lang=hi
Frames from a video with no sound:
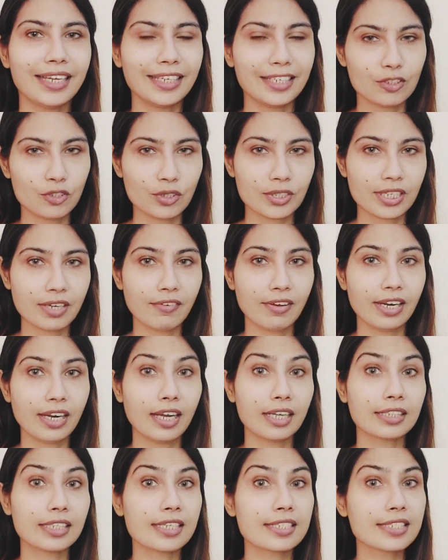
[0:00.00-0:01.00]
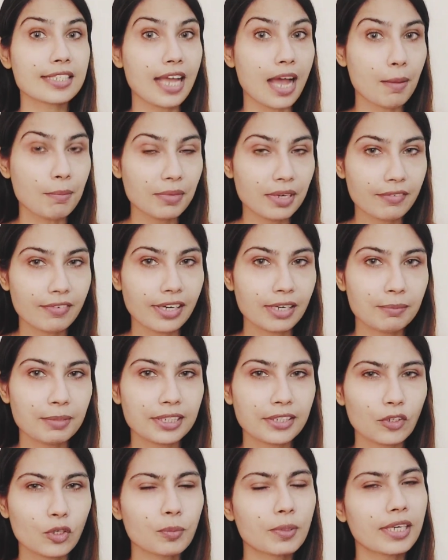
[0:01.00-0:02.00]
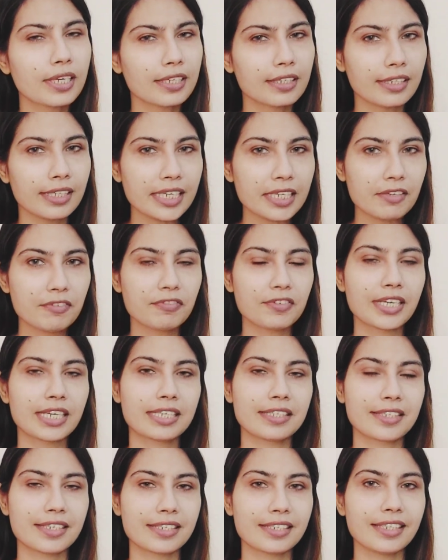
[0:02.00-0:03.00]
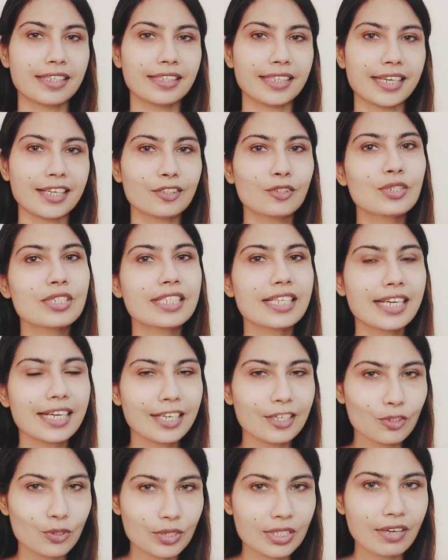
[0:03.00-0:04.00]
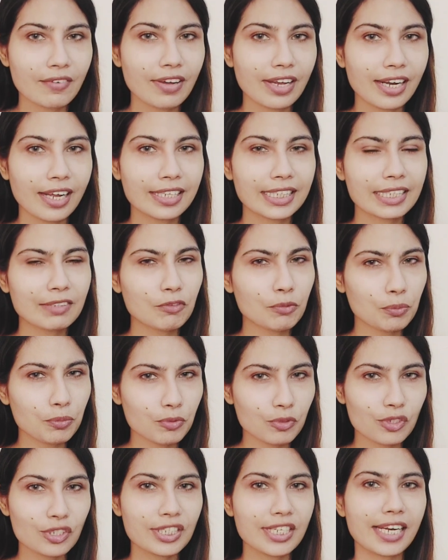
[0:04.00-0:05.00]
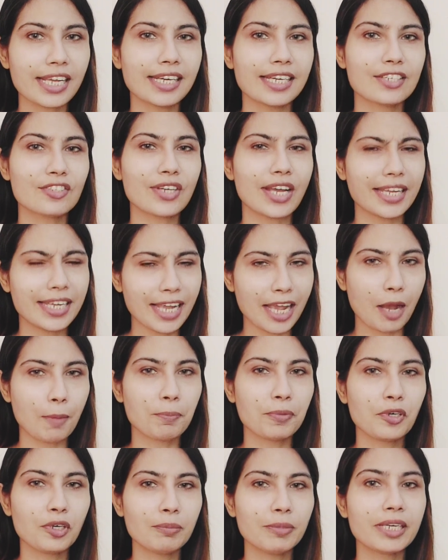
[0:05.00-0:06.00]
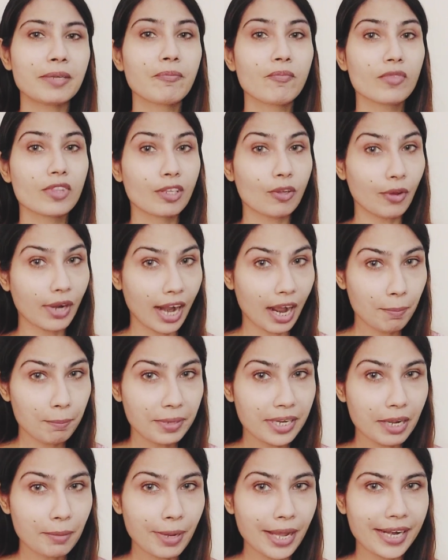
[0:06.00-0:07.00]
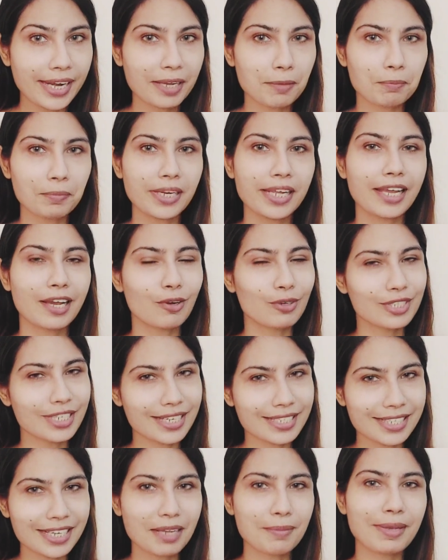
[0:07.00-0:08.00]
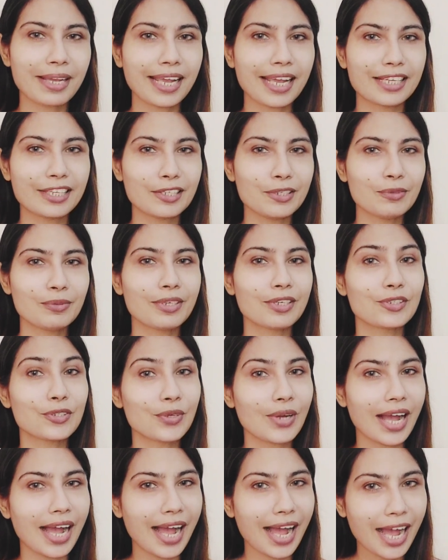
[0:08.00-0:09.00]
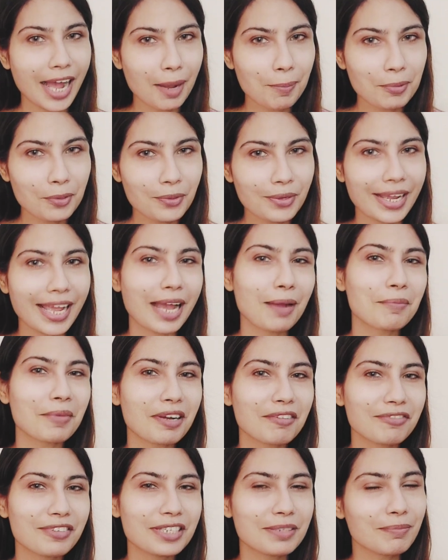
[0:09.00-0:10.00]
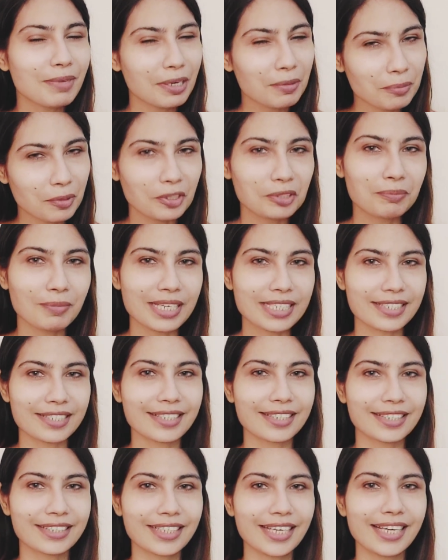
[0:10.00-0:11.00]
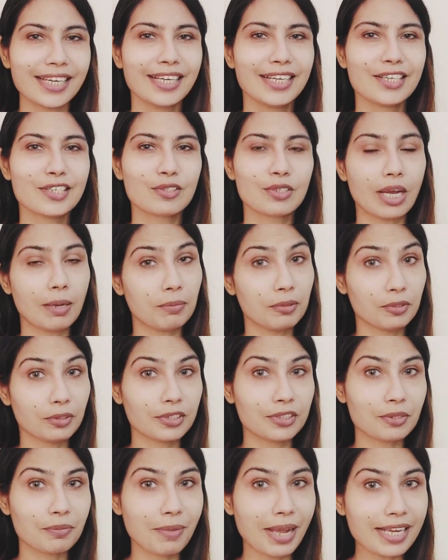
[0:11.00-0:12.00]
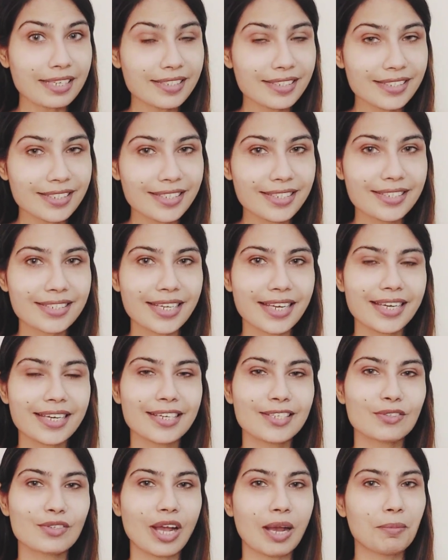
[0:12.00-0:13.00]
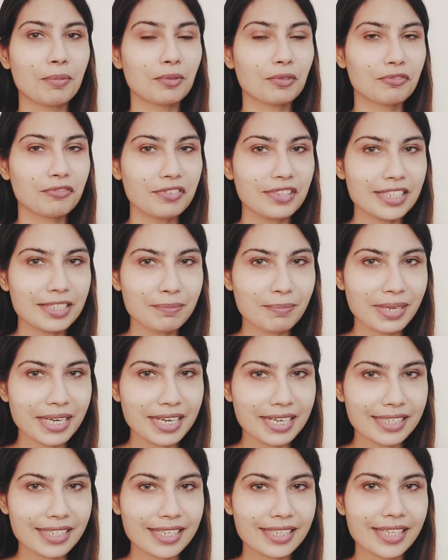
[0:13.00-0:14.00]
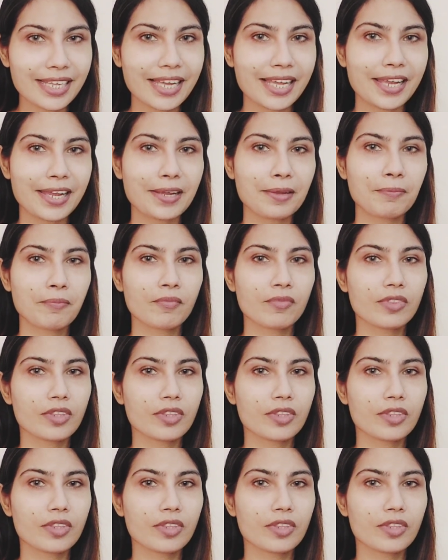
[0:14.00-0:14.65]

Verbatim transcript: ये जो सवाल हैं सामने वाले बंदे को बड़ा रिलीफ कर कर देते हैं तो इस तरह के जो सवाल हैं वो पूछते रहने चाहिए अपनों में और आप भी हमारे अपने हैं और जैसे कि मैं कहती हूँ कि जो आप लोग हैं आपका फीडबैक बहुत मैटर करता है सो आप लोग के जो मैसेजेस हैं जो आप लोग फीडबैक देते हैं